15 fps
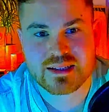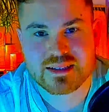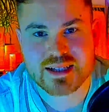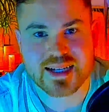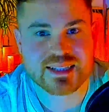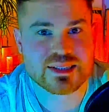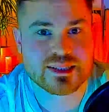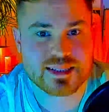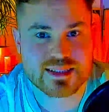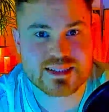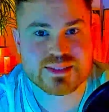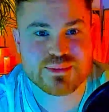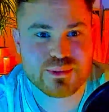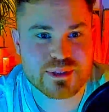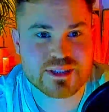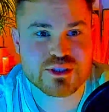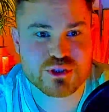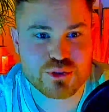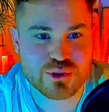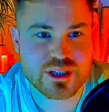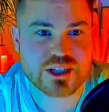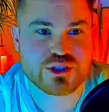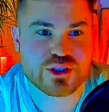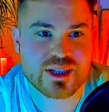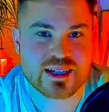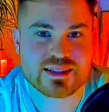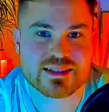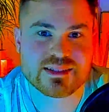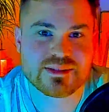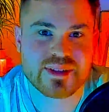Also das ist wirklich ein schöner Start
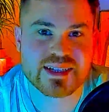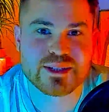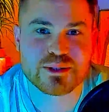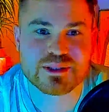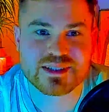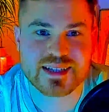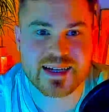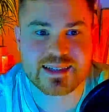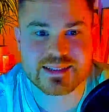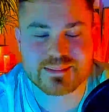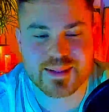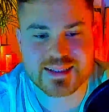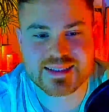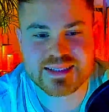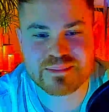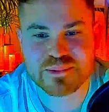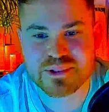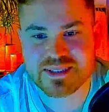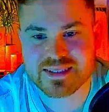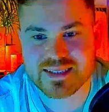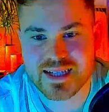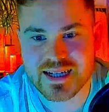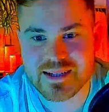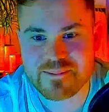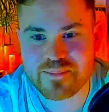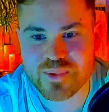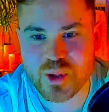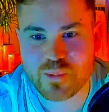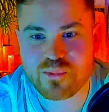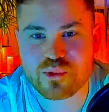in 2023, muss ich sagen.
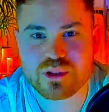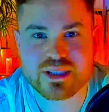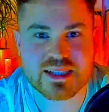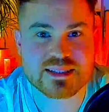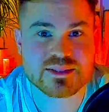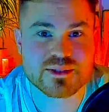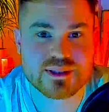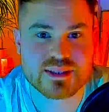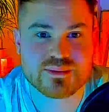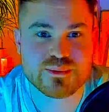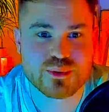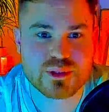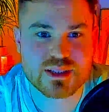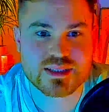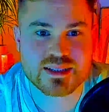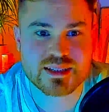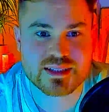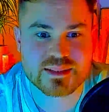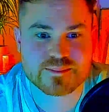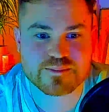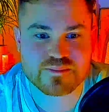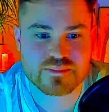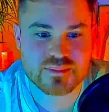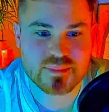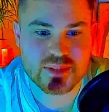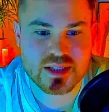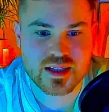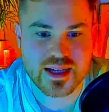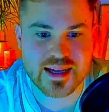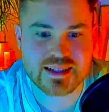Obwohl ich ansonsten wirklich ähm,
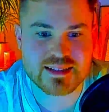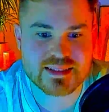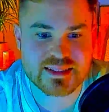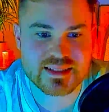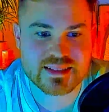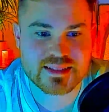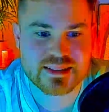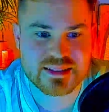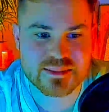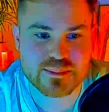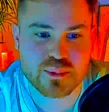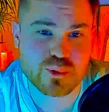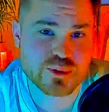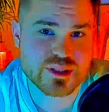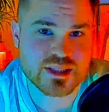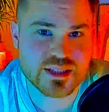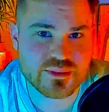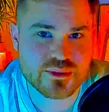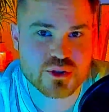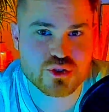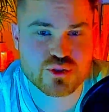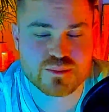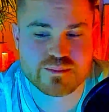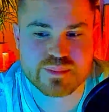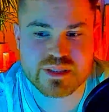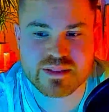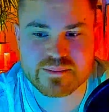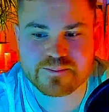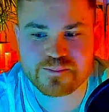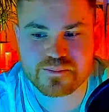eigentlich positiv gestimmt
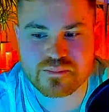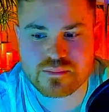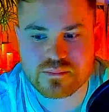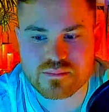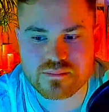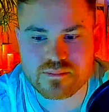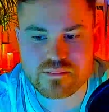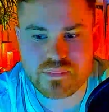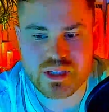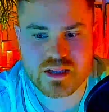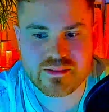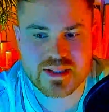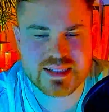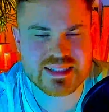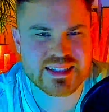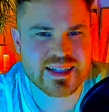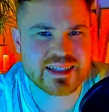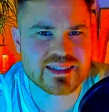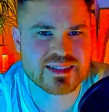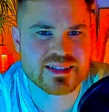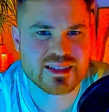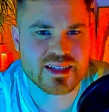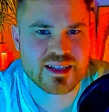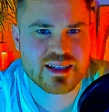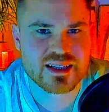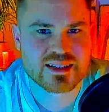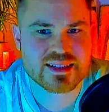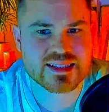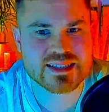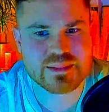bin, weil ich denke,
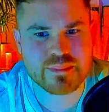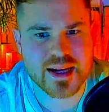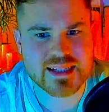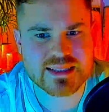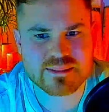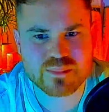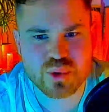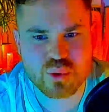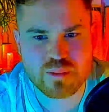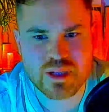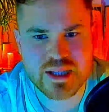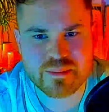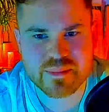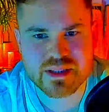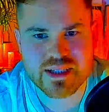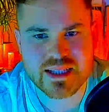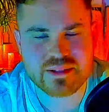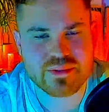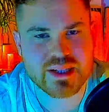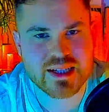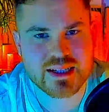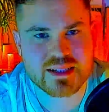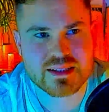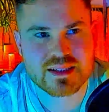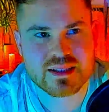dass die meisten Probleme entweder,